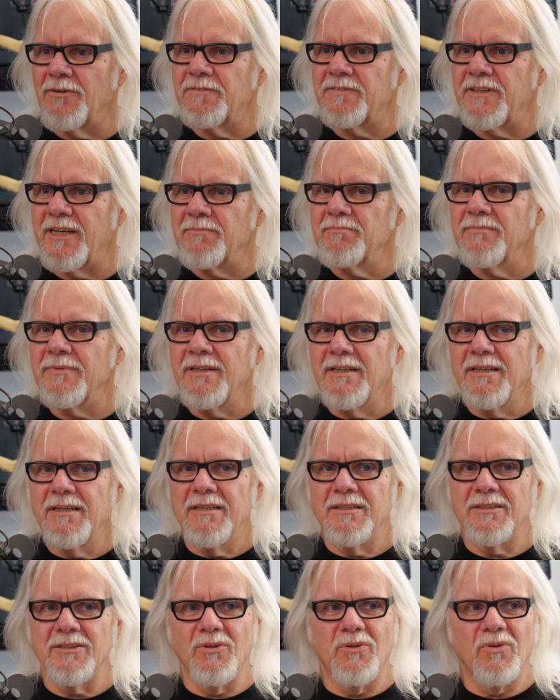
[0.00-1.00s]
auf dem
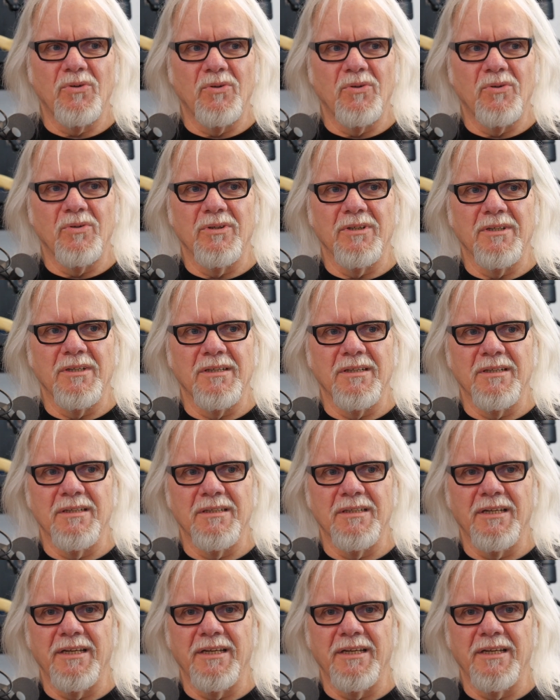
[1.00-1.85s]
so äh,